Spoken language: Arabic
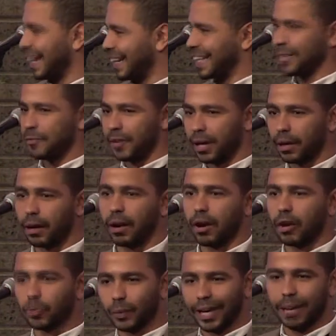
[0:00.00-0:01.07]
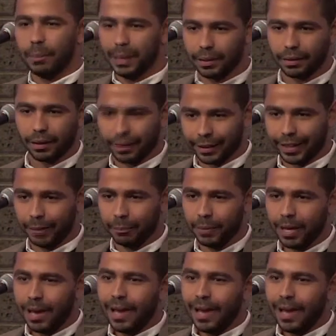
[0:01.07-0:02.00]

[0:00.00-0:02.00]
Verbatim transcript: كاتب فيها القرارات ويعمل تقييم